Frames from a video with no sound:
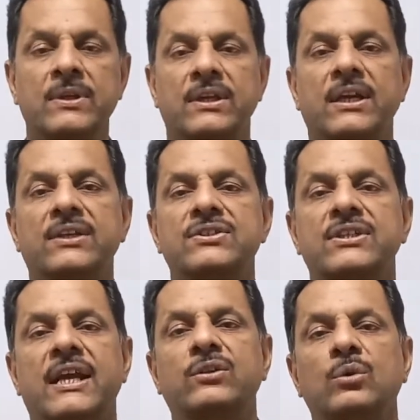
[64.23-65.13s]
कि
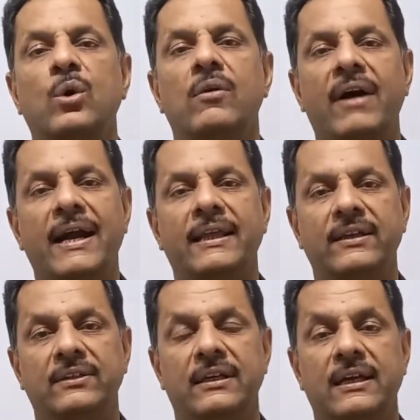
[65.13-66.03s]
स्ट्रेस को अवॉइड
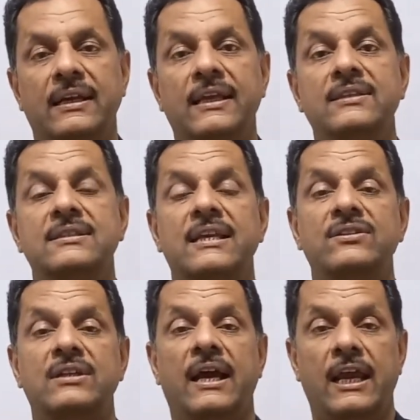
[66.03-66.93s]
कैसे करना है या स्ट्रेस
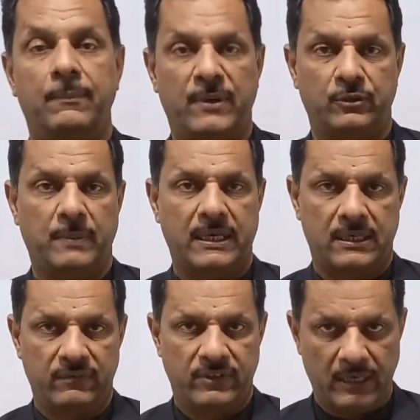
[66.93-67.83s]
का एक
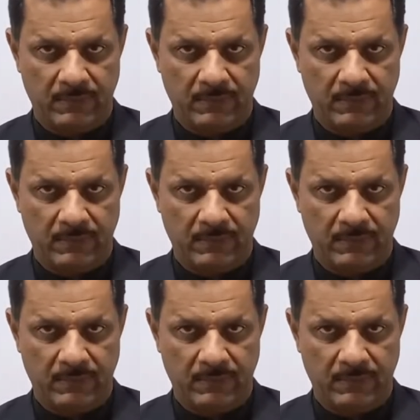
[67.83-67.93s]
पर्सपेक्टिव ये भी